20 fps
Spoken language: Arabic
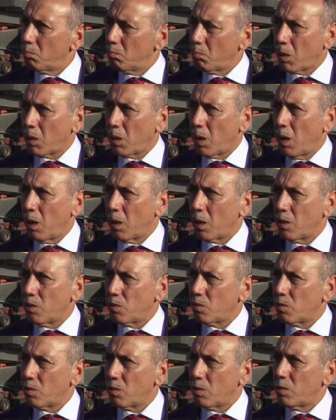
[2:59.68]
مثلا
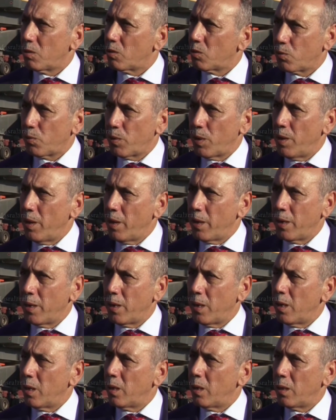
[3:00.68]
الخس
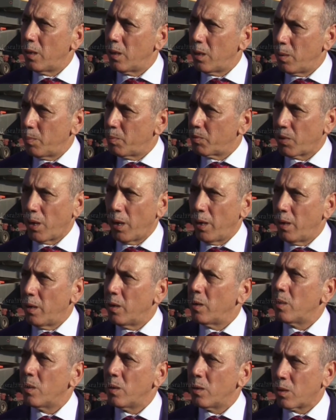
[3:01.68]
الناريه البصل
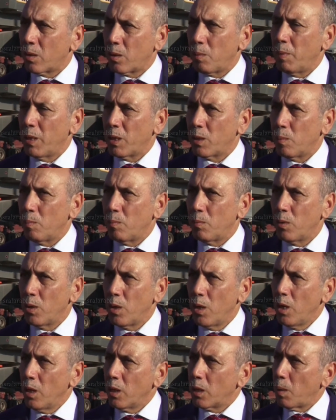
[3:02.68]
الطماطم
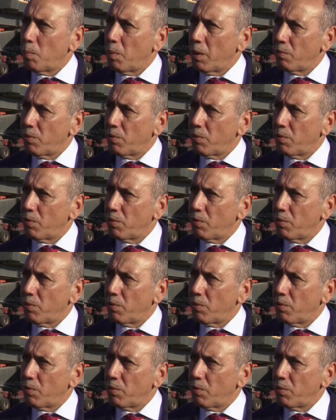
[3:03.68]
طبعا